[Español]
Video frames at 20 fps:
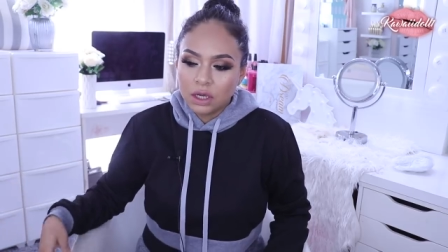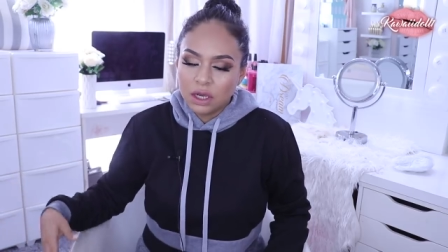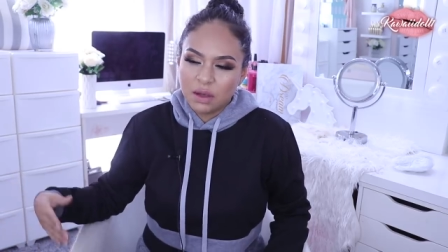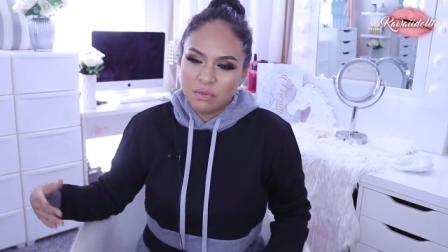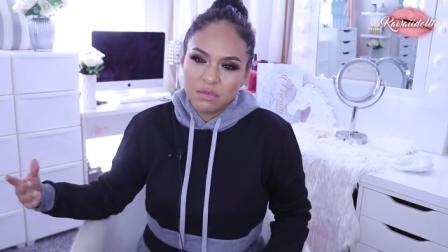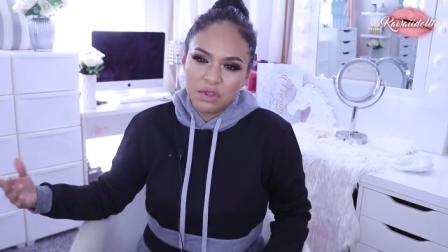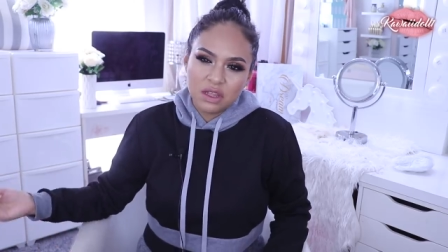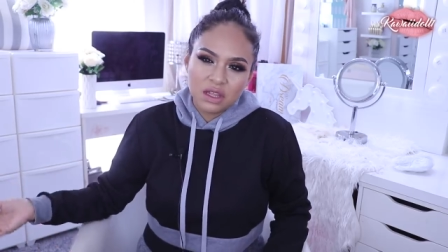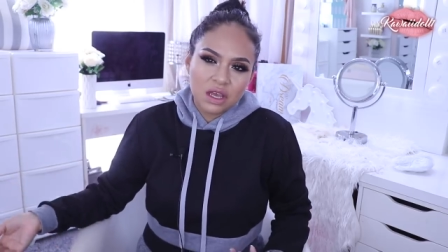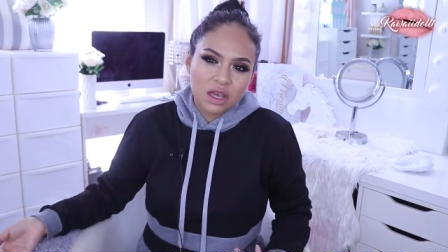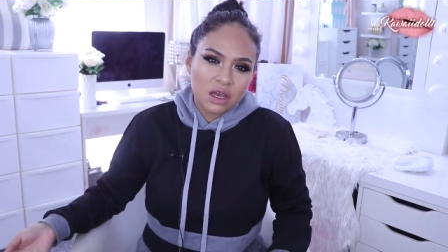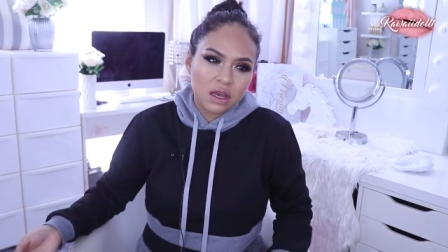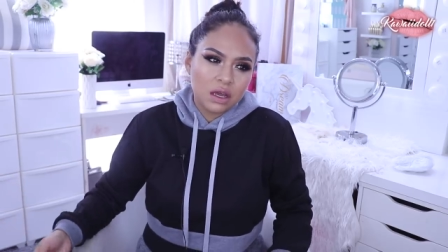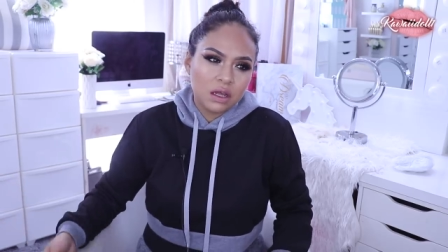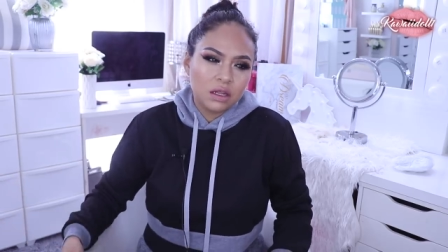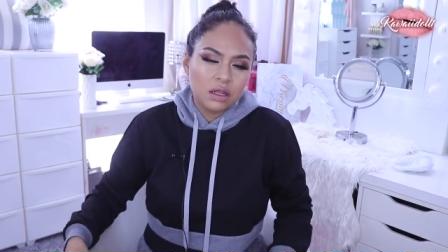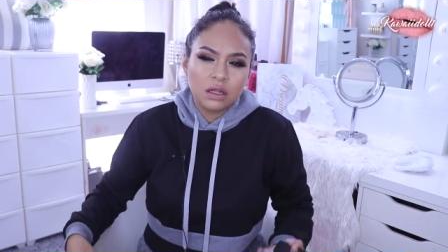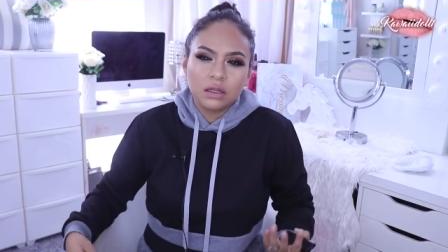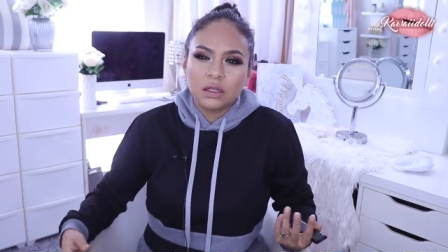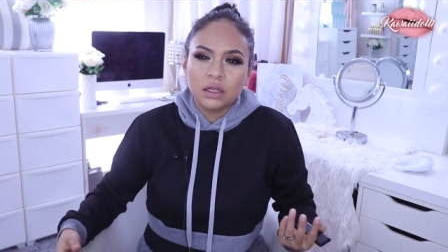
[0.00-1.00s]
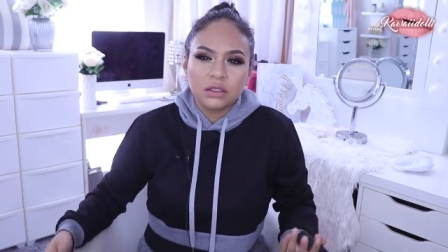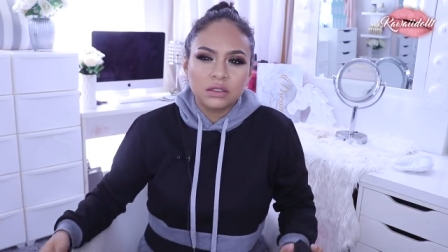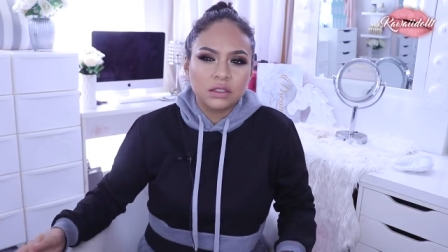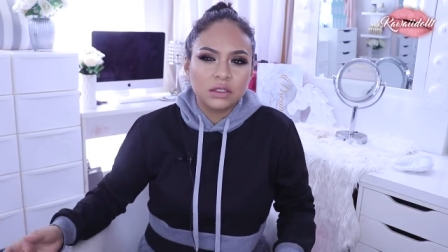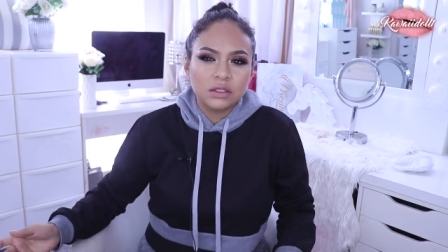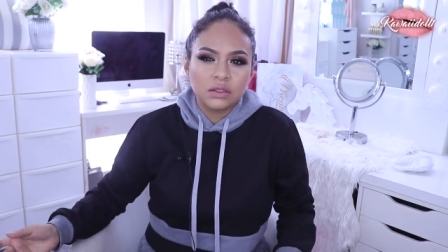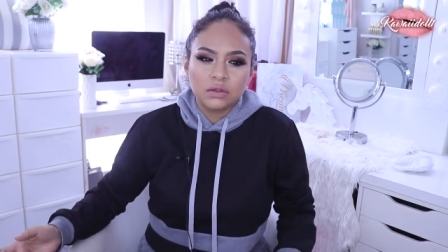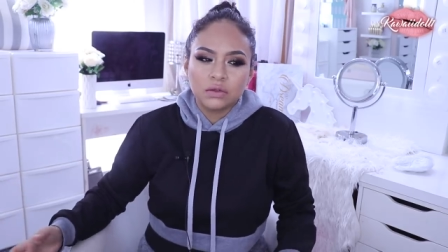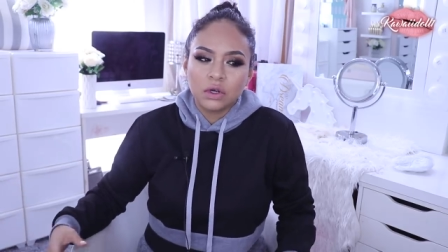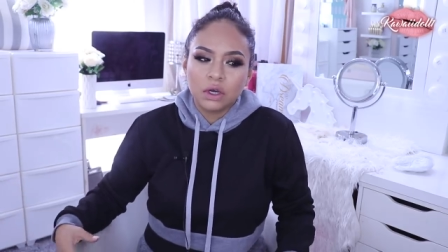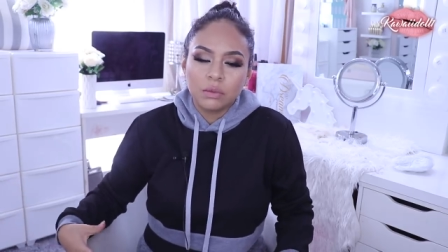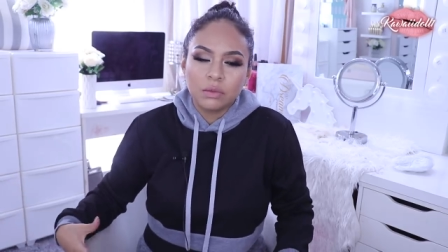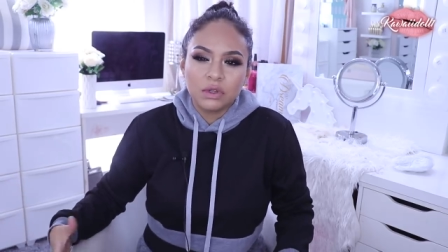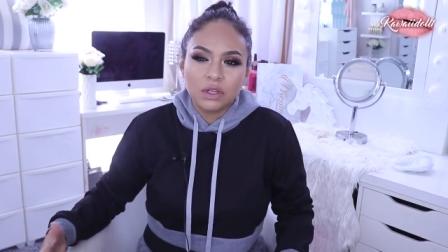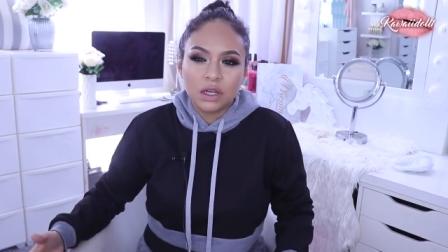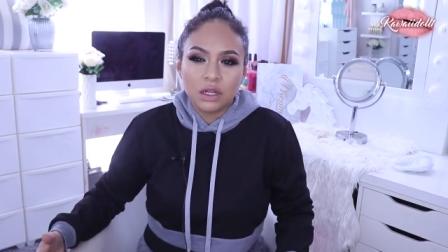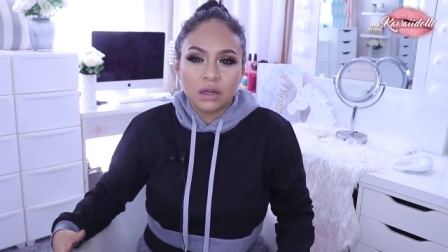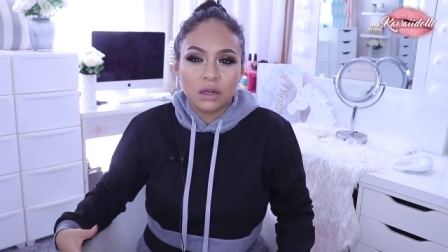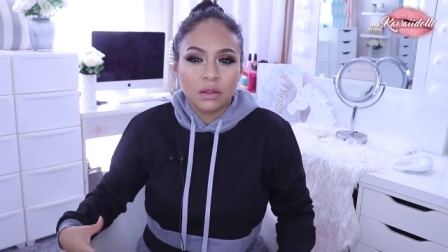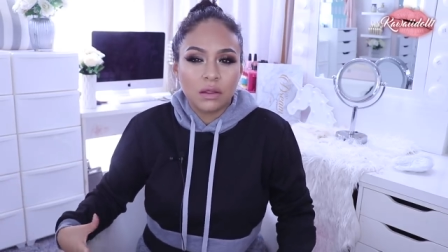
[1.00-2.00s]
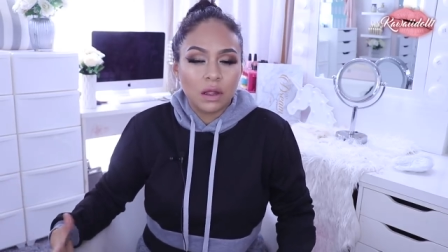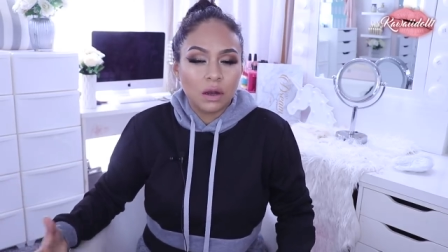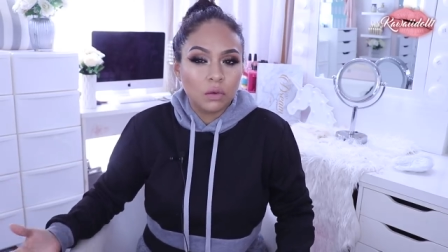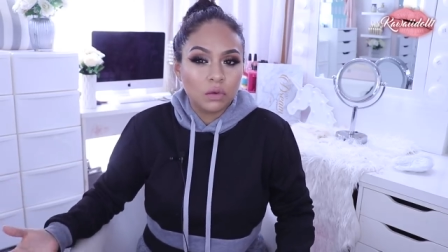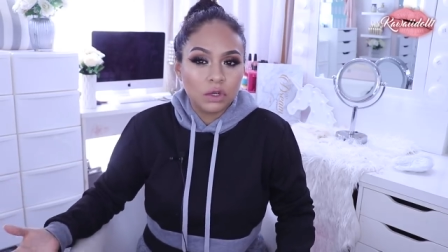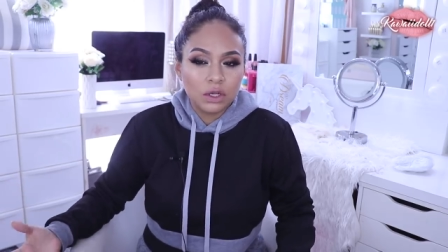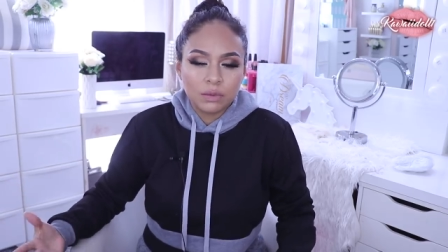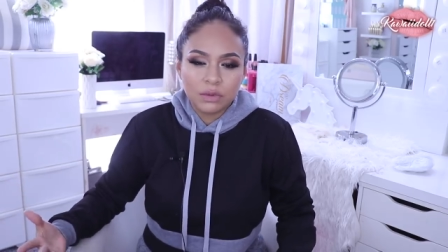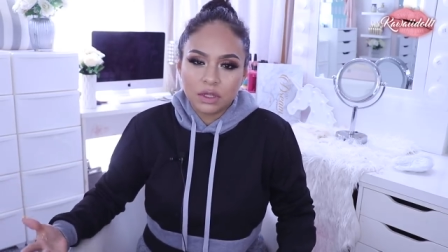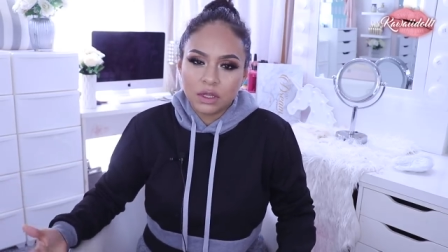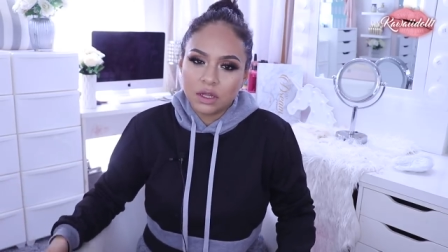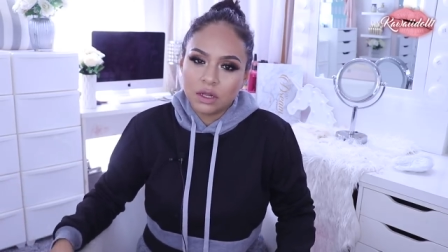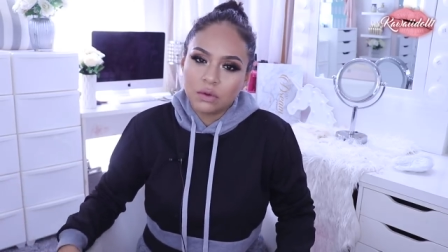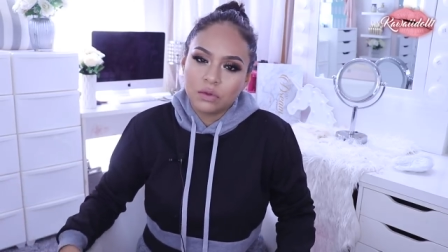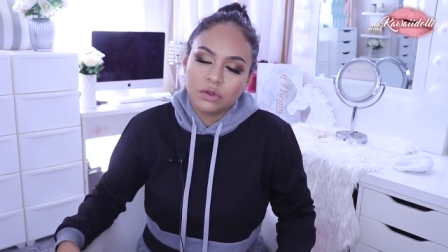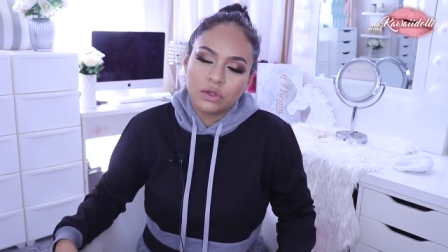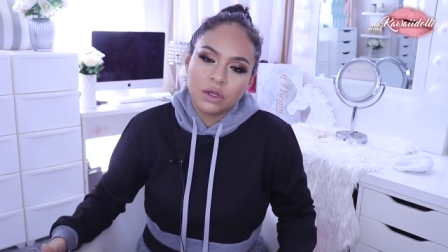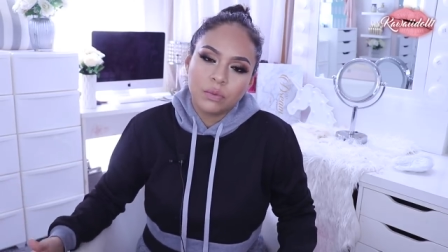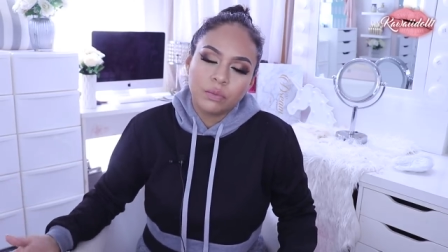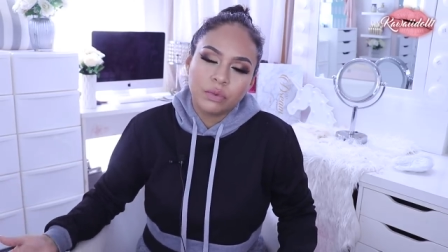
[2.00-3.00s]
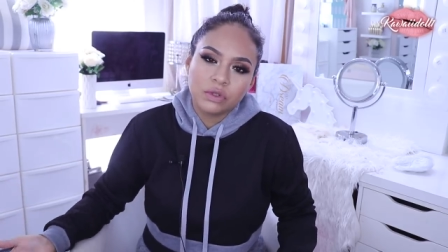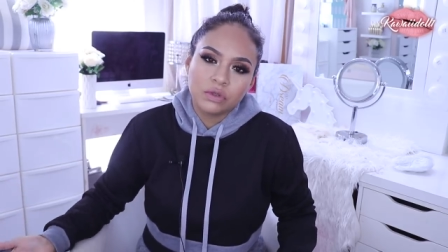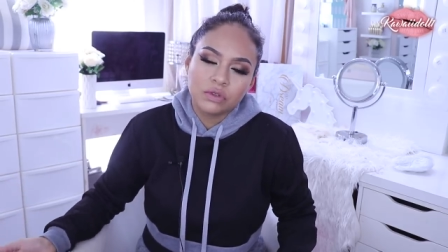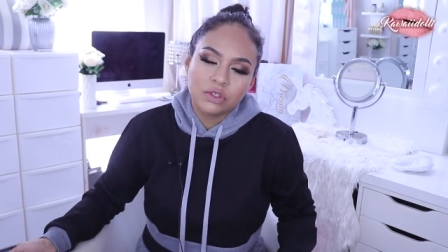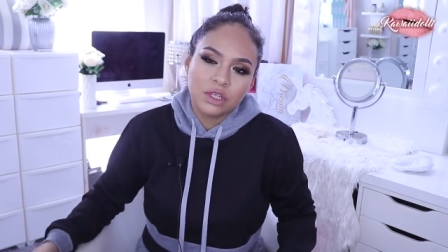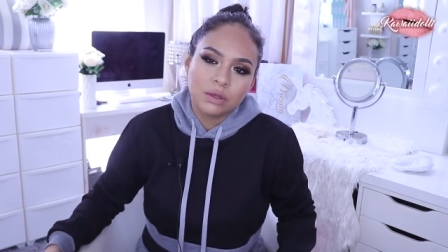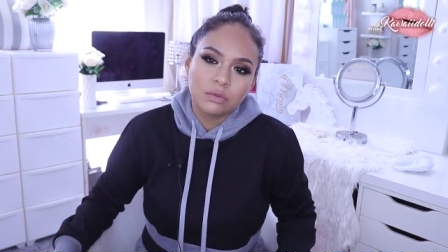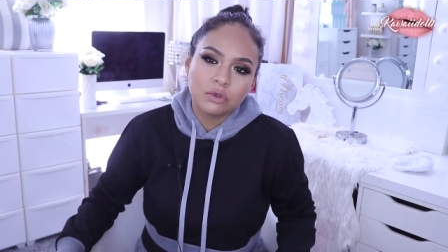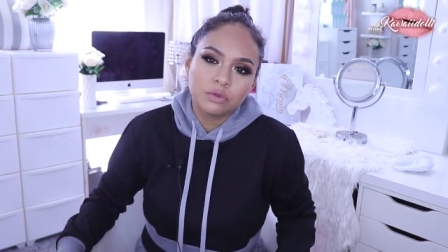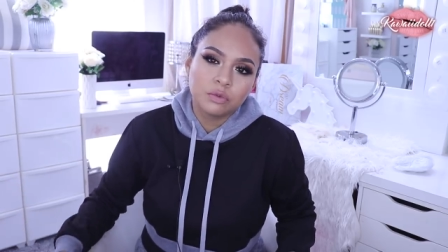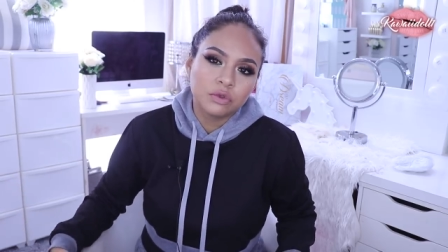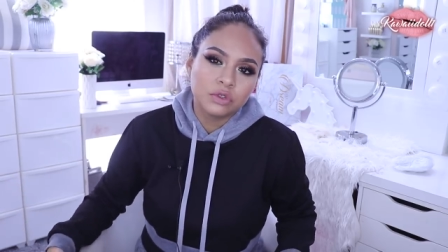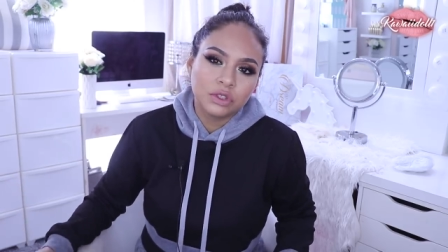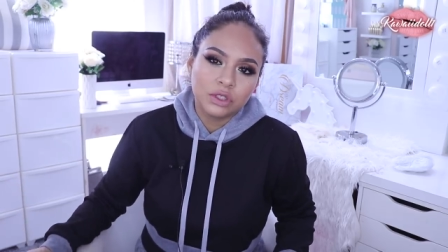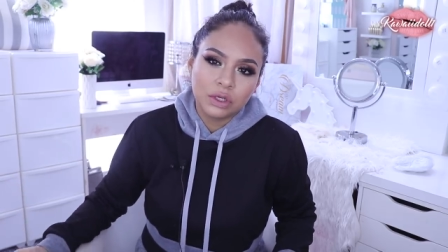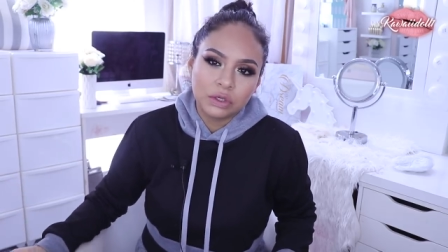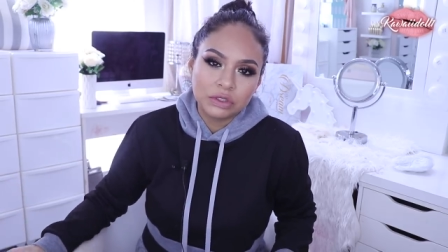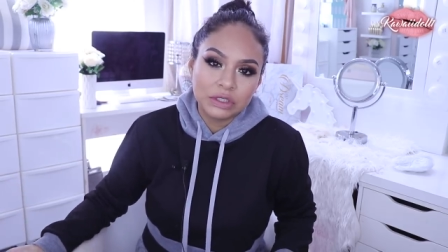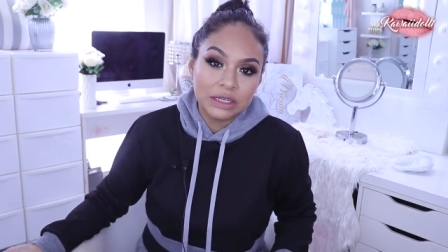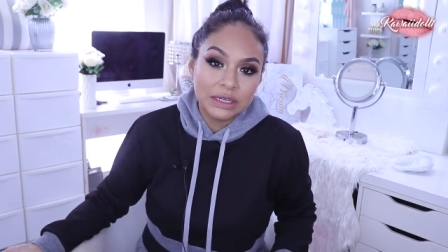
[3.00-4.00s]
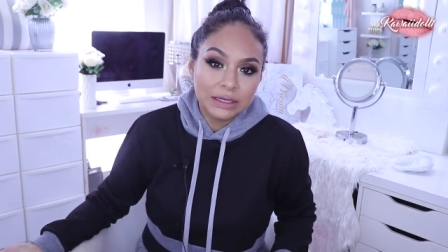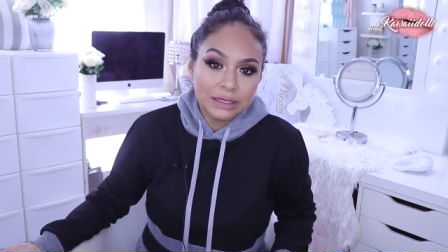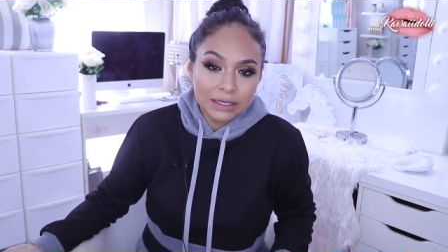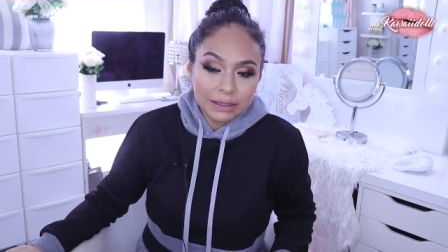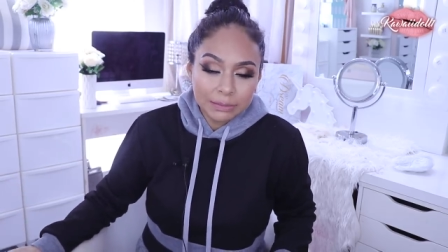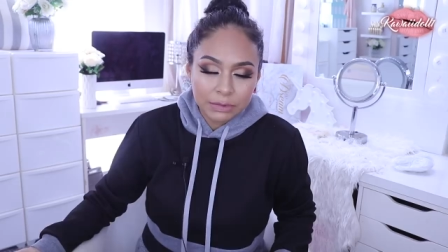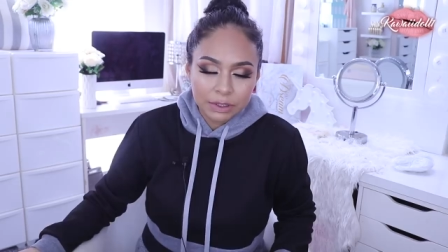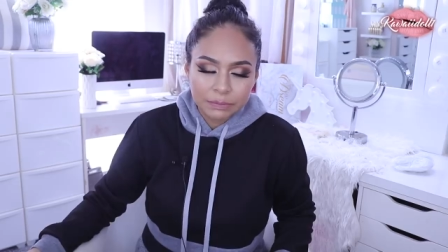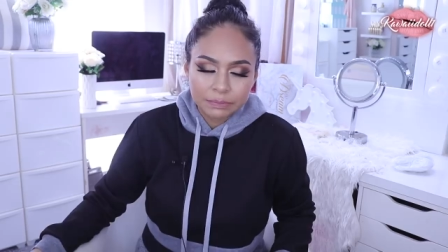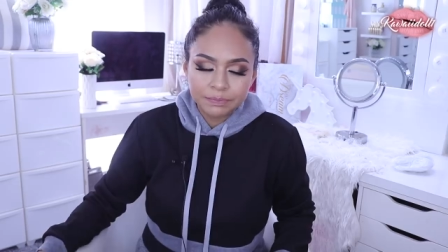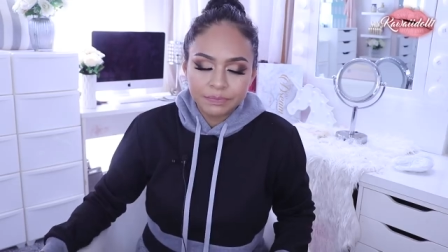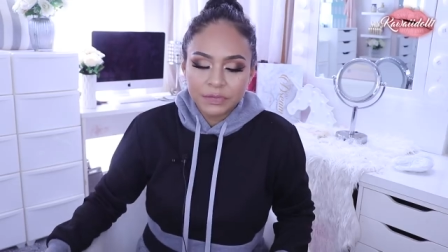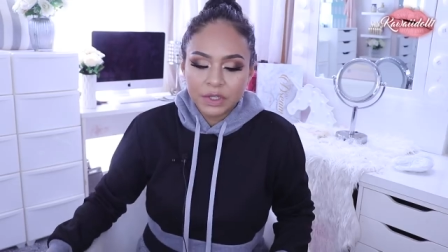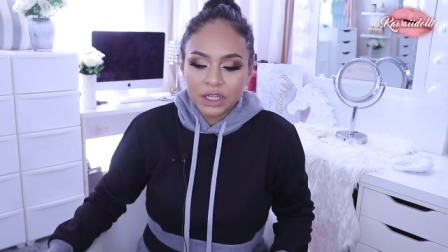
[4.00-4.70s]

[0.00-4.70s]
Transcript: caminar, ir al tal sitio, caminar de alguna manera o otra, pues no estamos postrados en la cama.